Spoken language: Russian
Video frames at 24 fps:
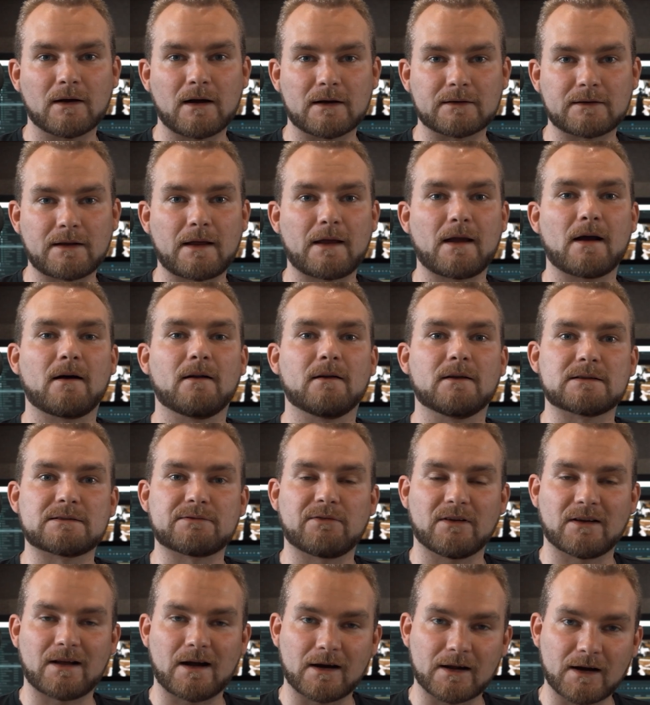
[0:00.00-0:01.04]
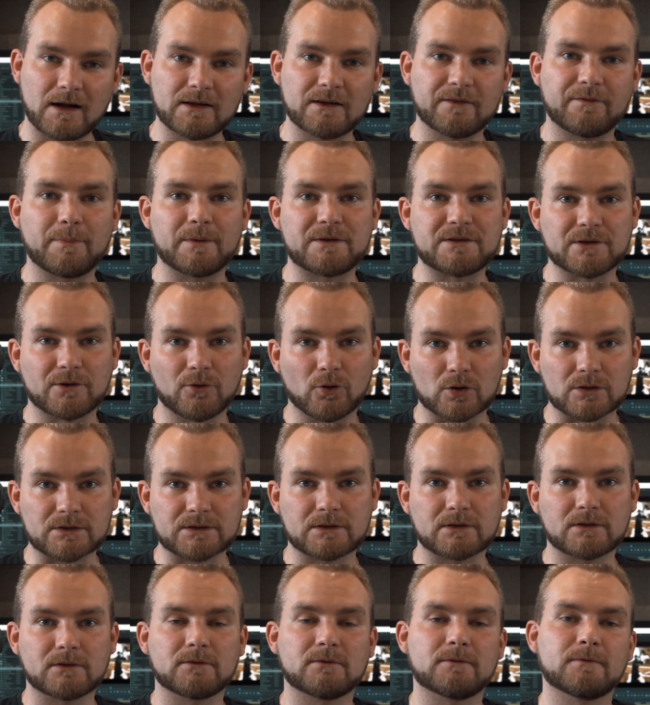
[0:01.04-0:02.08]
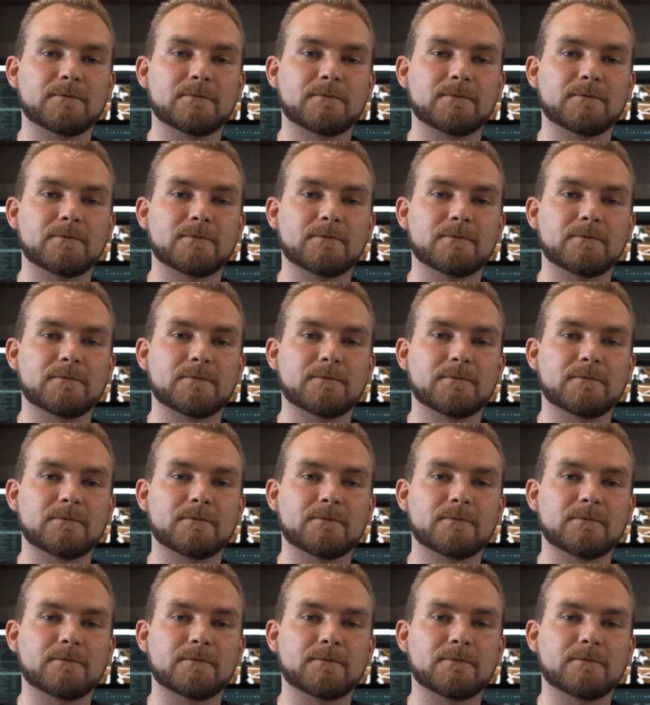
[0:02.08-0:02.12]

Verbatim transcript: как доехал из Волгограда в Пятигорск.